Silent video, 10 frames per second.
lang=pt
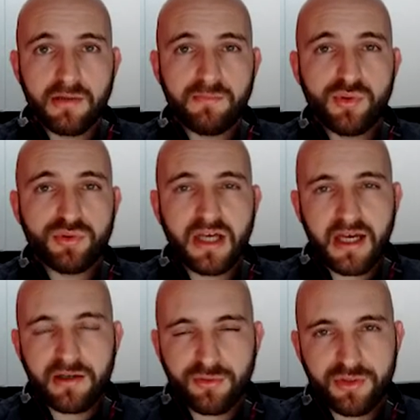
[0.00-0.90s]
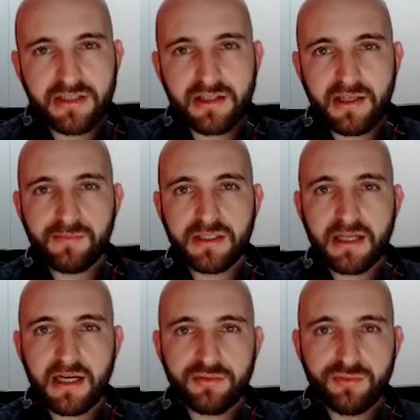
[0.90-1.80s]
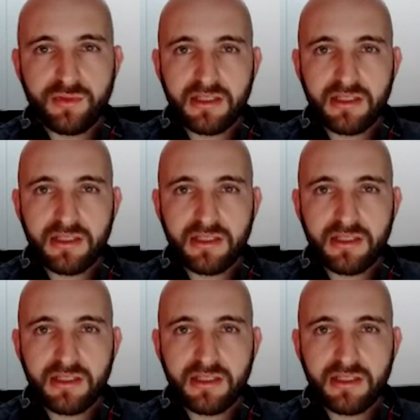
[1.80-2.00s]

buildar com determinado